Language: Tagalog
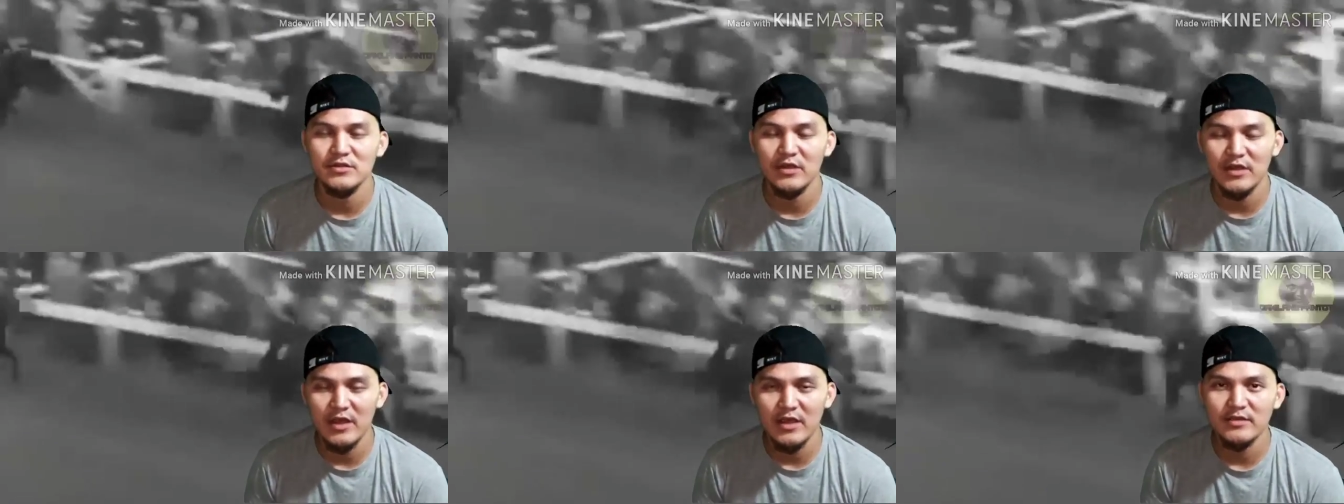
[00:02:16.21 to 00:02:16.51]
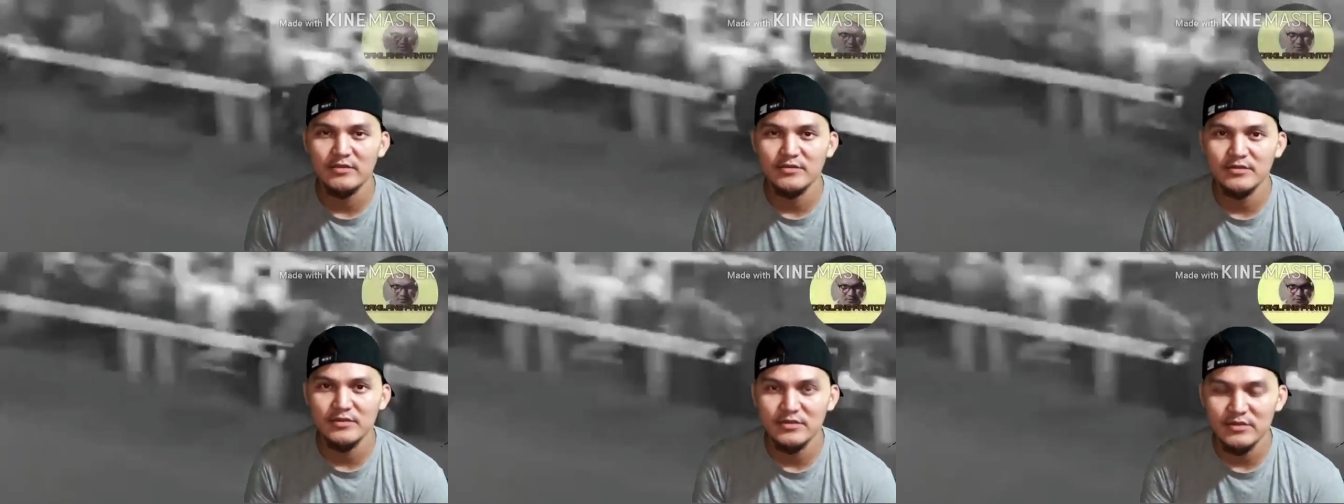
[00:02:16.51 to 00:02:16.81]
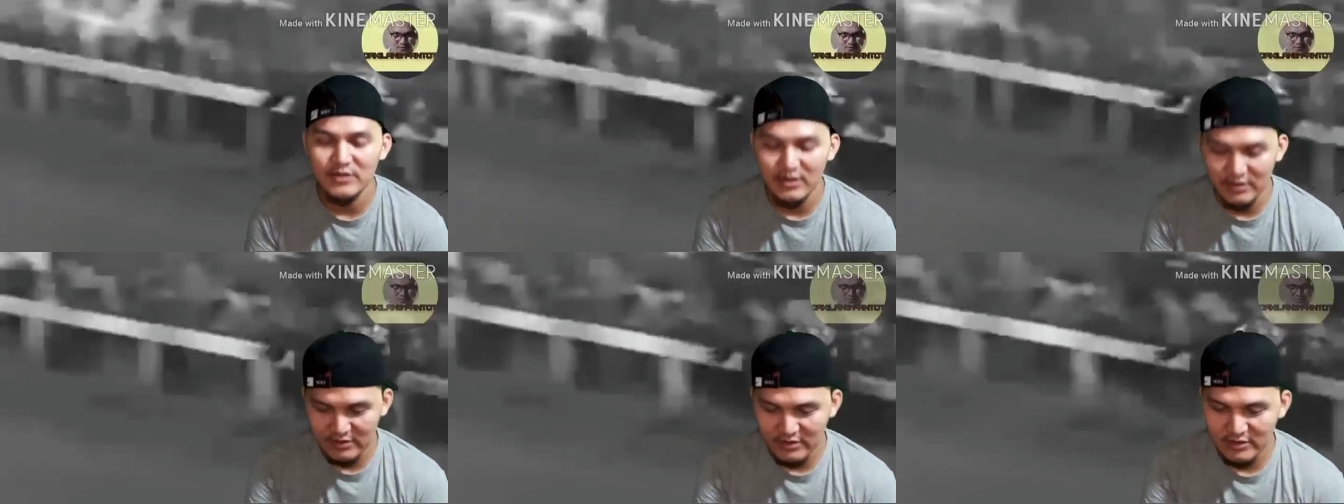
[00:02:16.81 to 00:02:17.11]
tara,
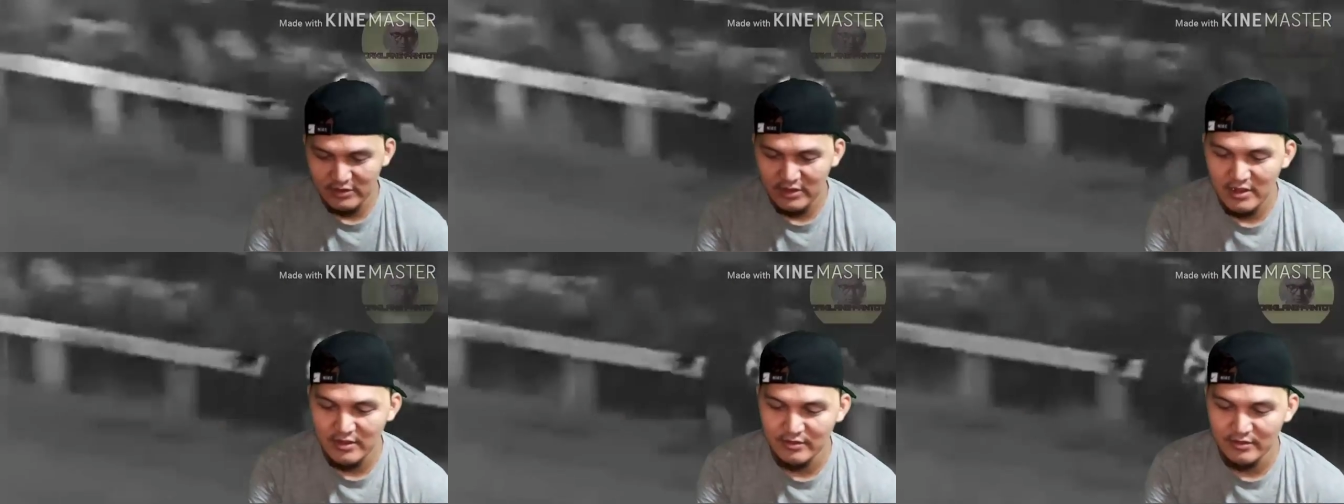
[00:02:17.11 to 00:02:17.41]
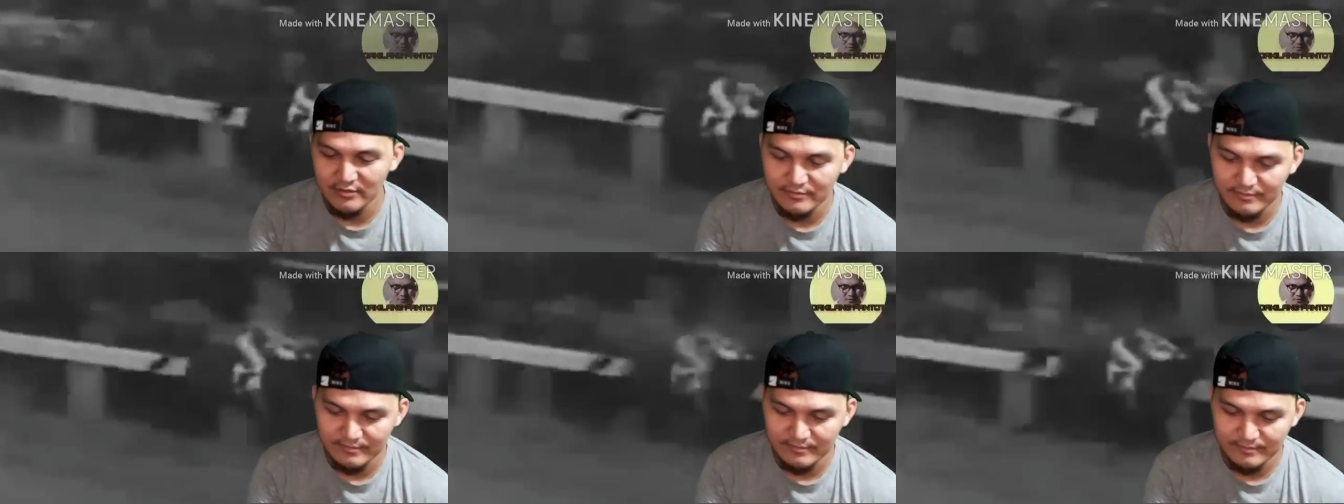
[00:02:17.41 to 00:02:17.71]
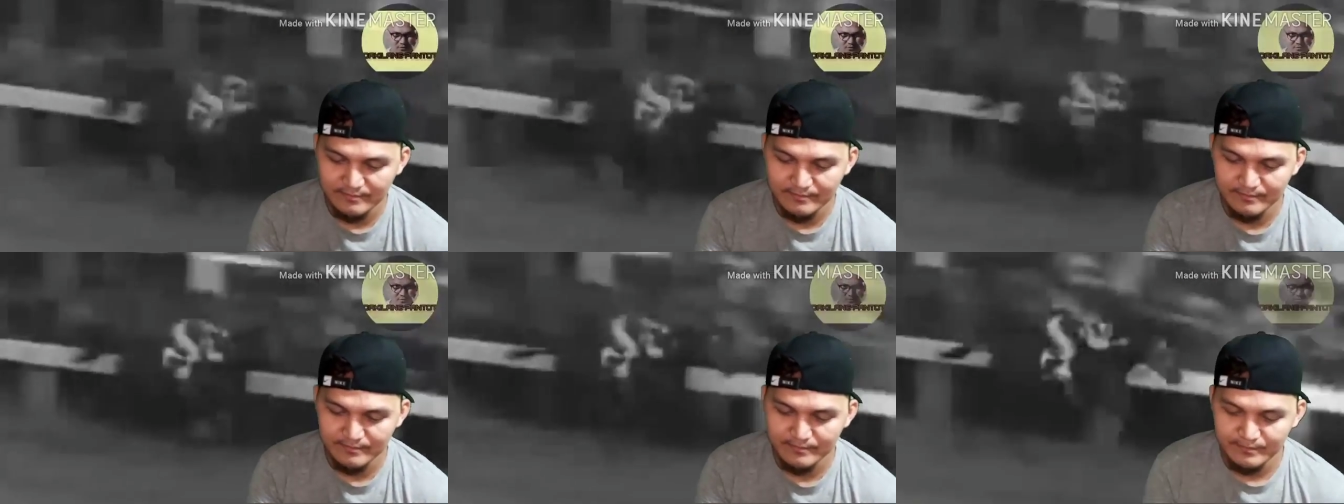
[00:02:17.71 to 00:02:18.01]
start na tayo.
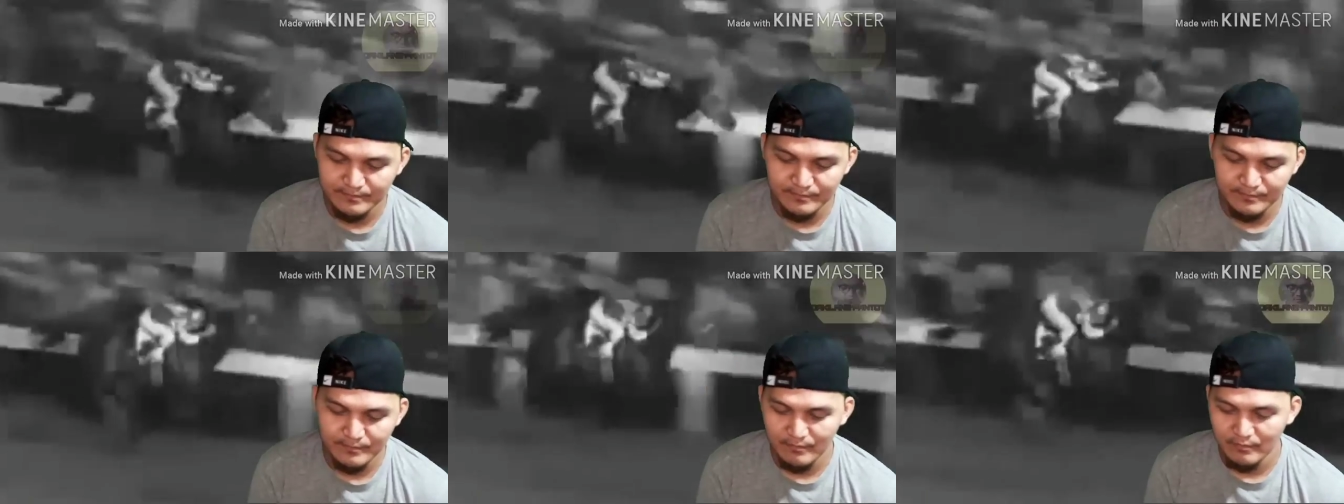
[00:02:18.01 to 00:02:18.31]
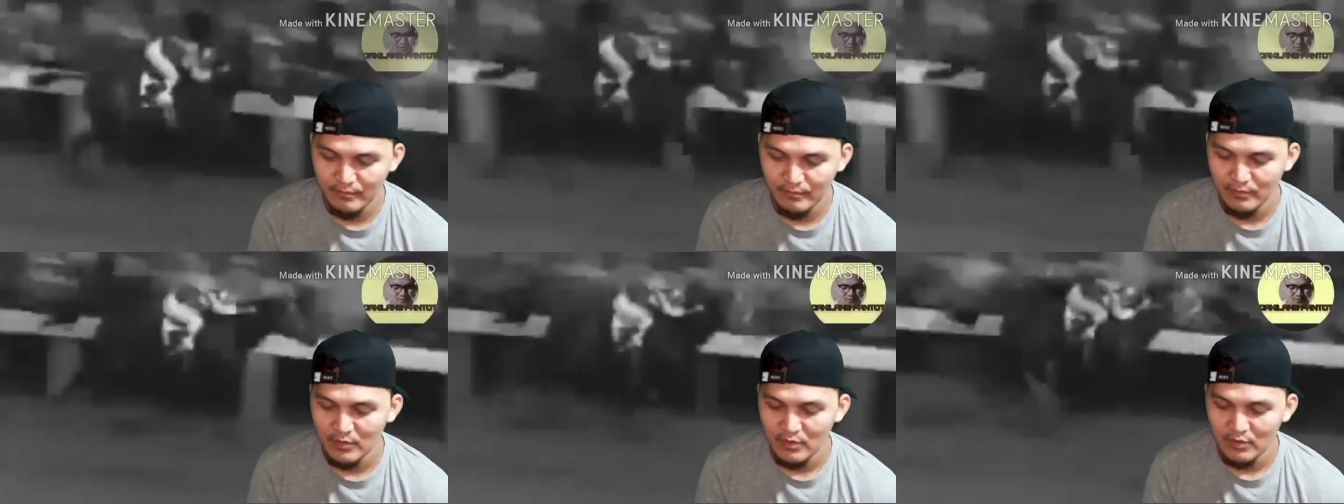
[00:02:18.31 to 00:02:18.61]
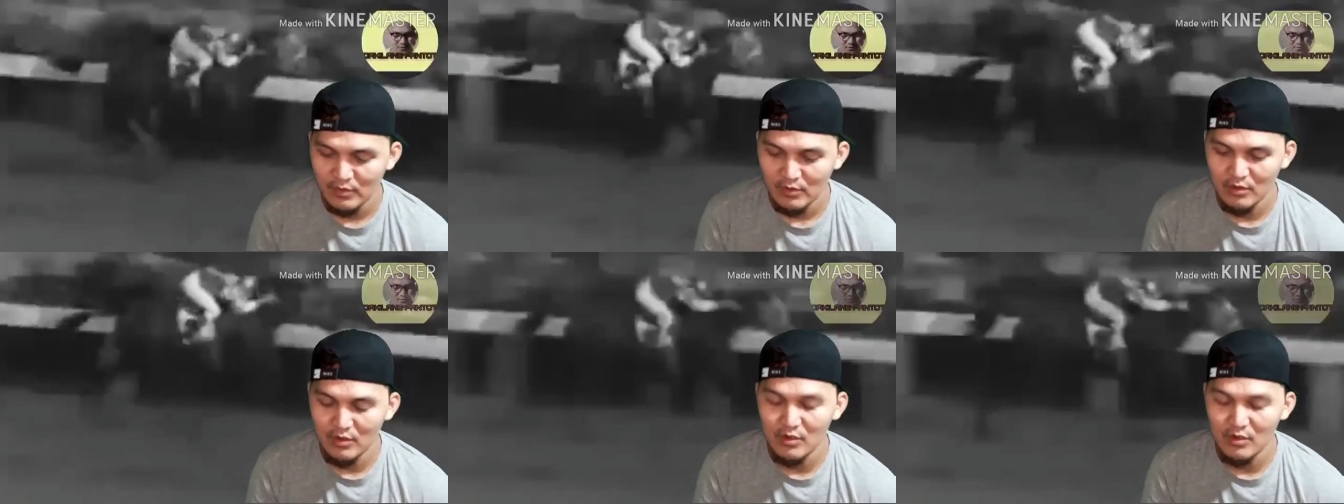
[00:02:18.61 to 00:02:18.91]

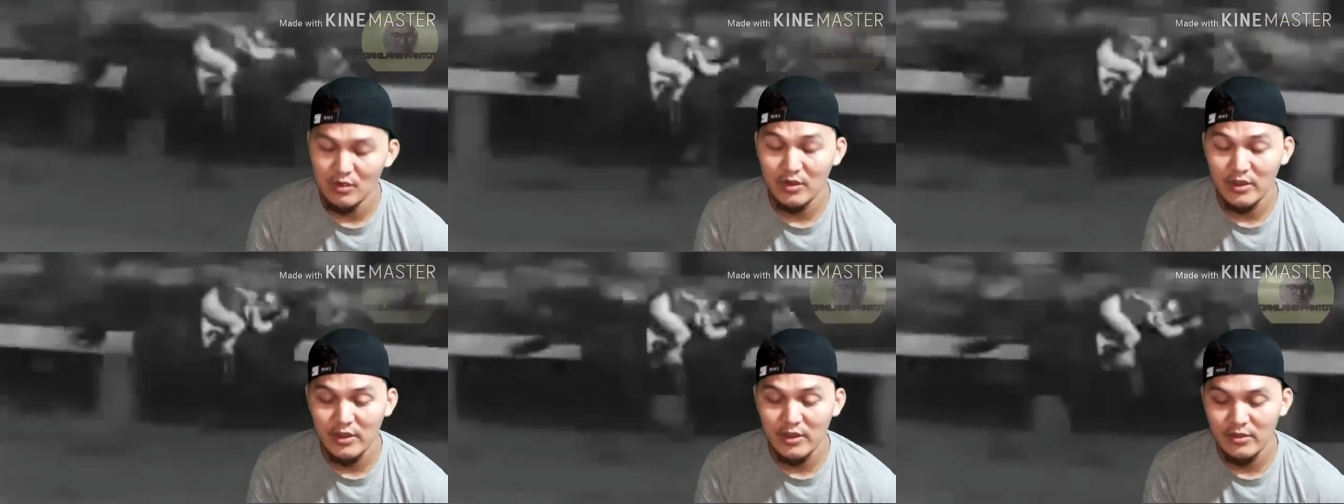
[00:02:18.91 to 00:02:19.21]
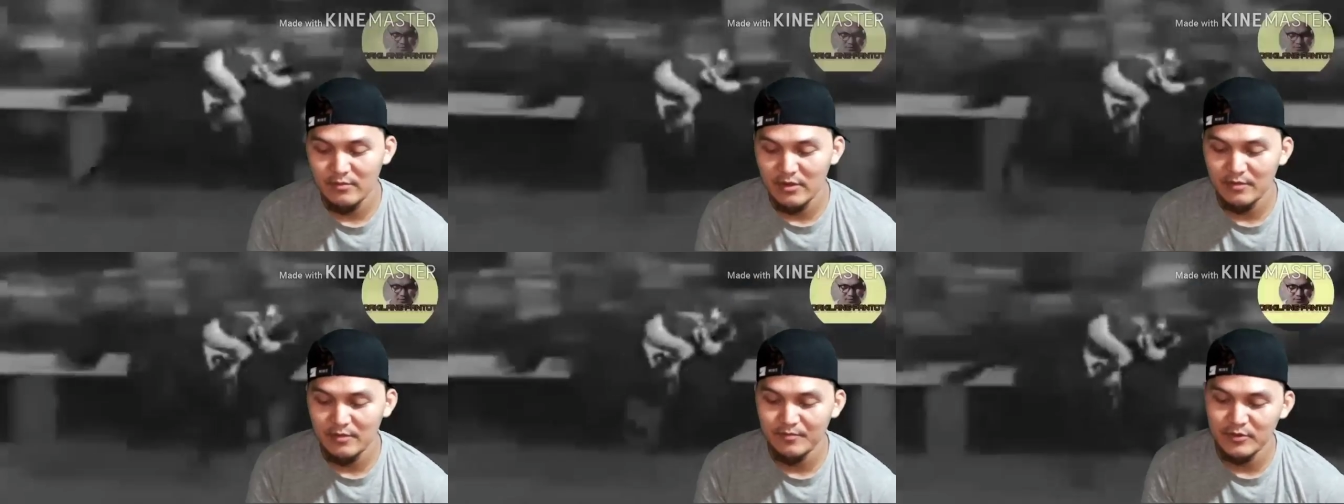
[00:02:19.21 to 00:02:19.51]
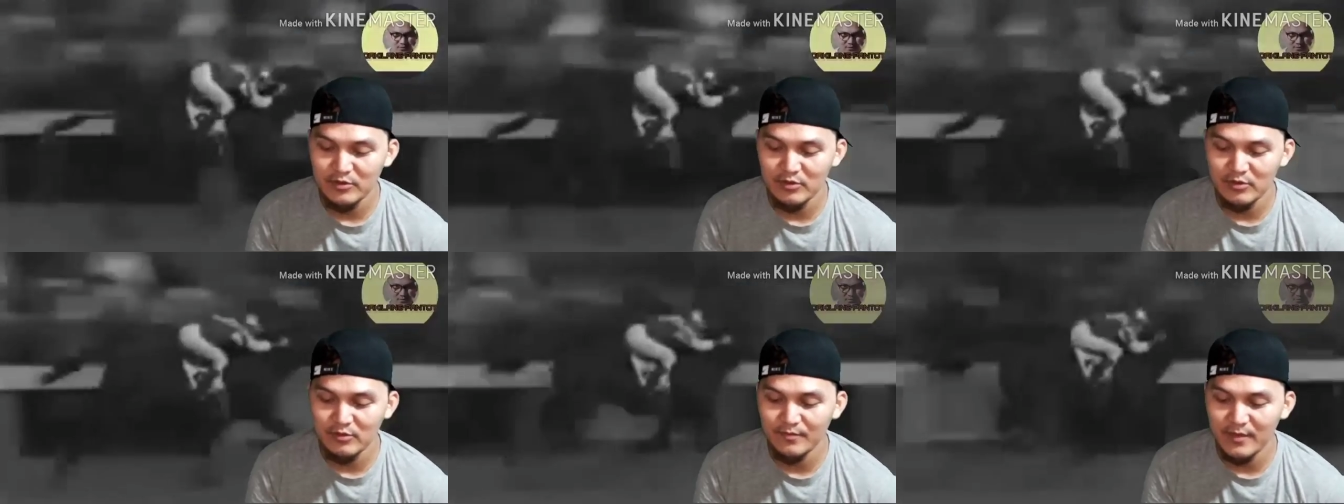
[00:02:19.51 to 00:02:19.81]
Okay, may
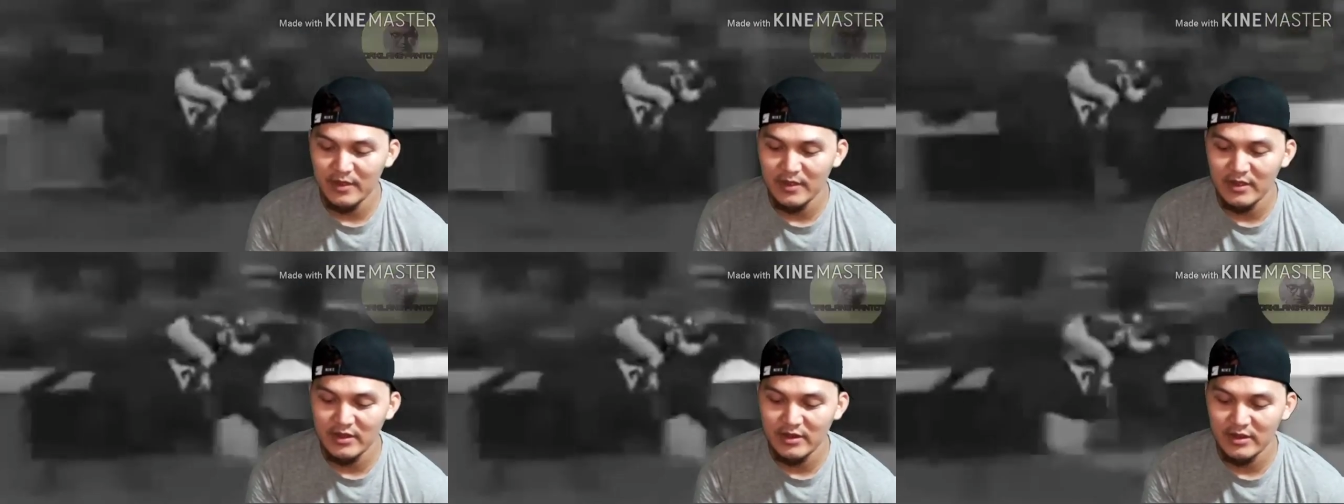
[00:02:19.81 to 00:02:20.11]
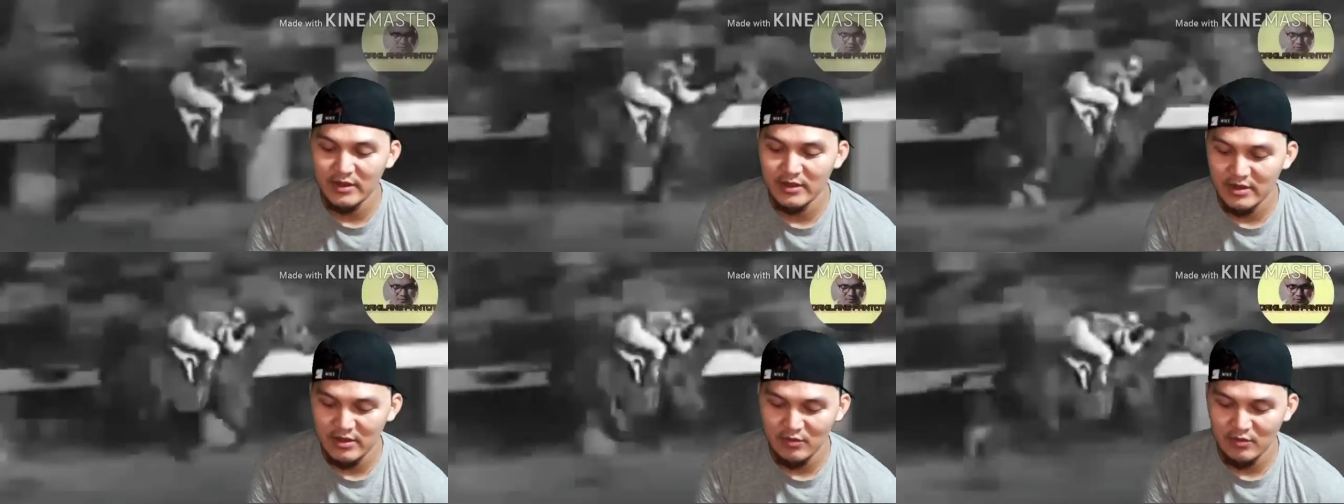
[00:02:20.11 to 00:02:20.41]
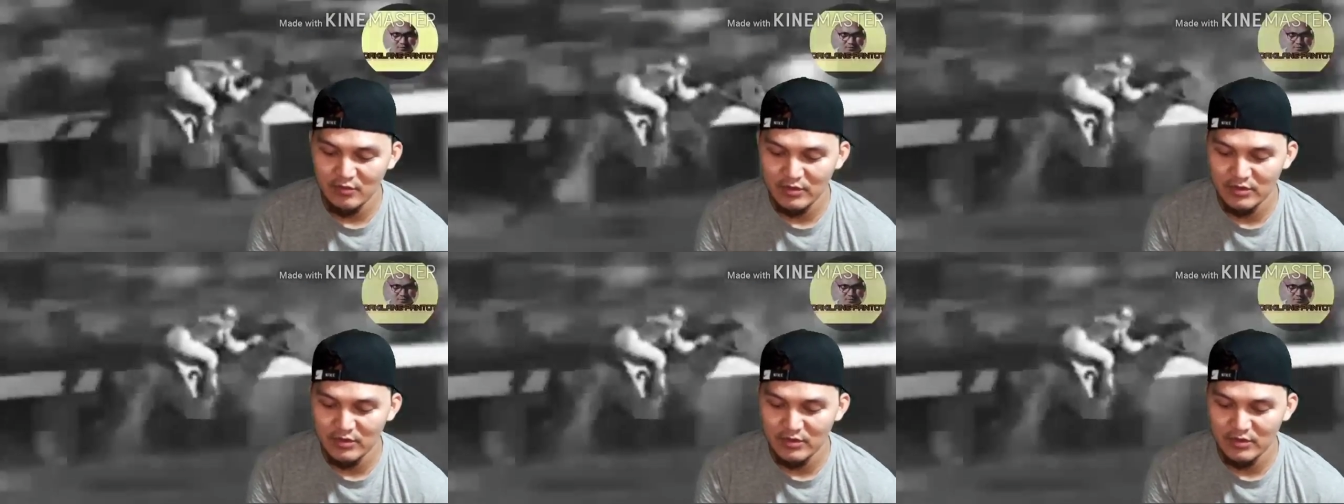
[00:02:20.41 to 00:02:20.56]
pitong pakarera,